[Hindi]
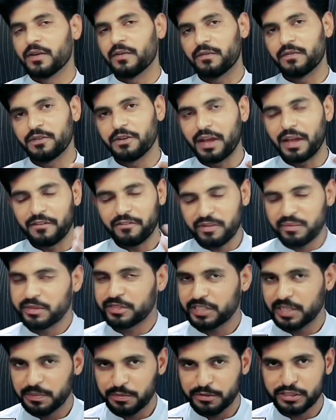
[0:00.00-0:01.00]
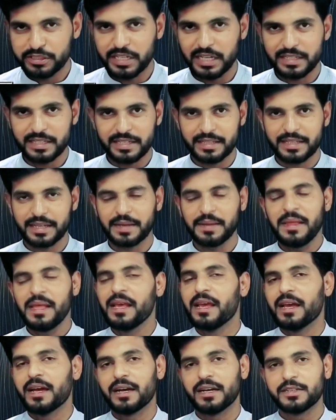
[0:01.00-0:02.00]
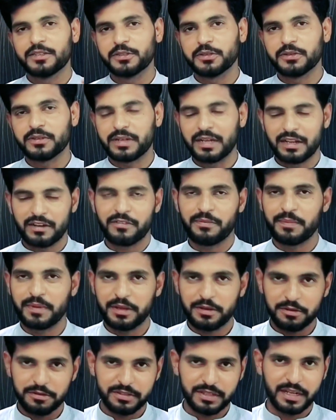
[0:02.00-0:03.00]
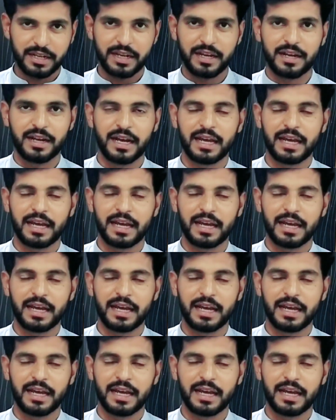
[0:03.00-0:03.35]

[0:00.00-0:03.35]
वो इन्फॉर्मेशन पहुँचा देते हैं जो गल्फ़ में रोज़ाना